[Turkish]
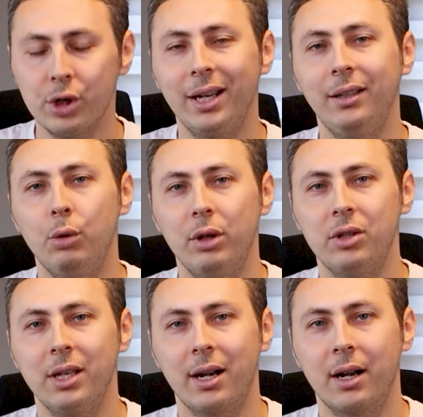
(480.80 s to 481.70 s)
o şekilde
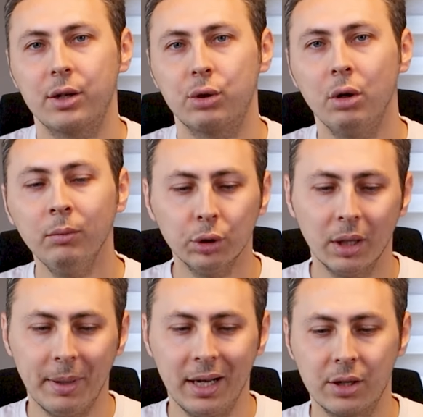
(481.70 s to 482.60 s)
üreticiler araştırıyorum. Bunu
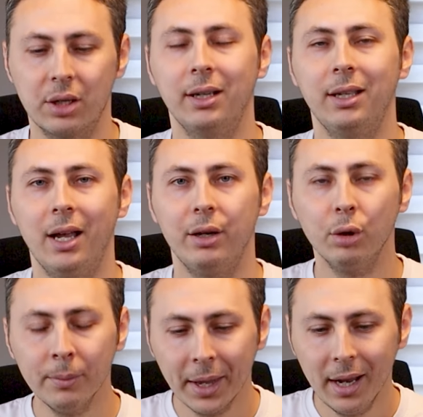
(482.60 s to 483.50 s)
da paylaşarak
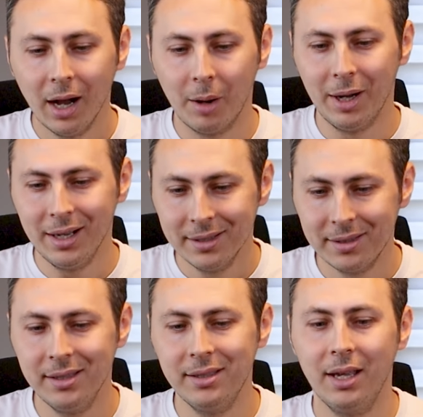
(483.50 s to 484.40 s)
ilerliyorum. Ama
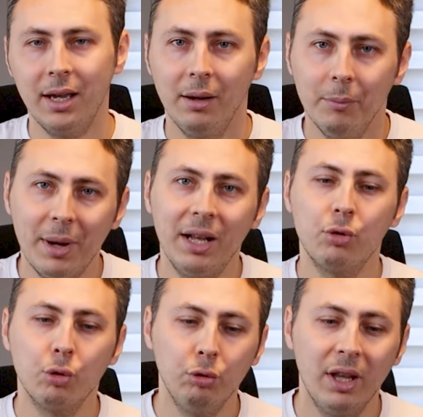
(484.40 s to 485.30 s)
siz de ben
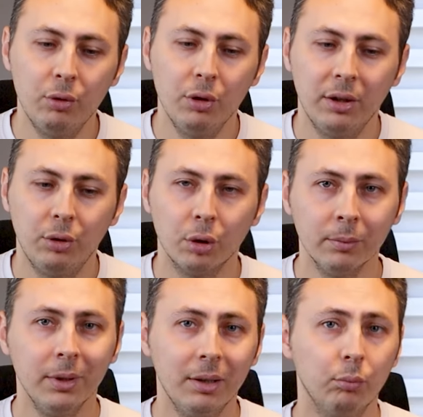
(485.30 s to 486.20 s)
şu ürünleri
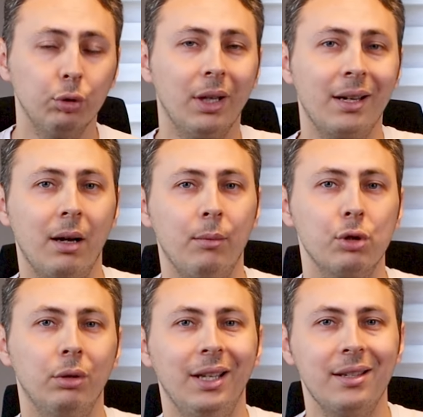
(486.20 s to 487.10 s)
üretiyorum Bunlar
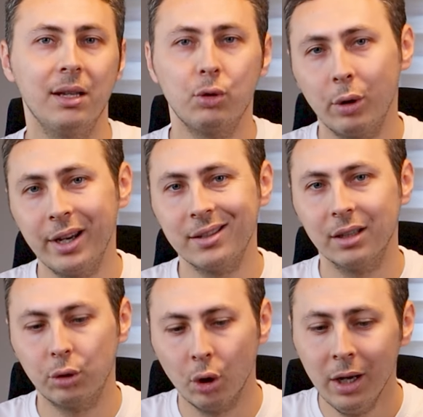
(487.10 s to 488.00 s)
Amazon'da size çok iyi
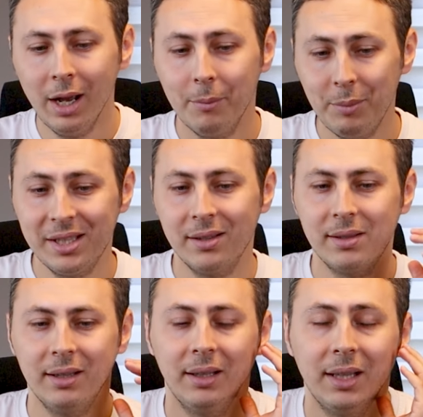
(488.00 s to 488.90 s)
satıyor. Biz de
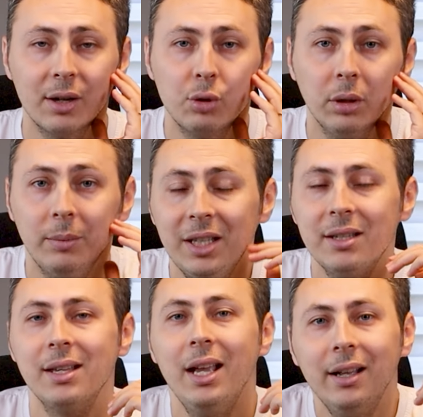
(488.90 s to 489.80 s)
size tedarikçi
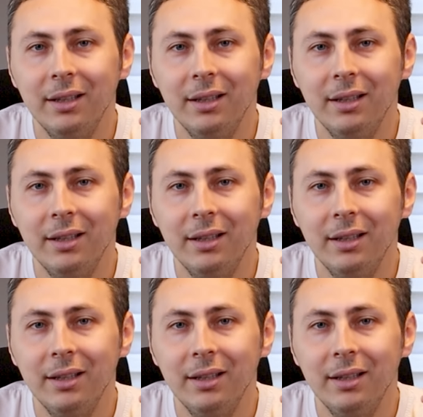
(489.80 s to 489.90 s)
olabiliriz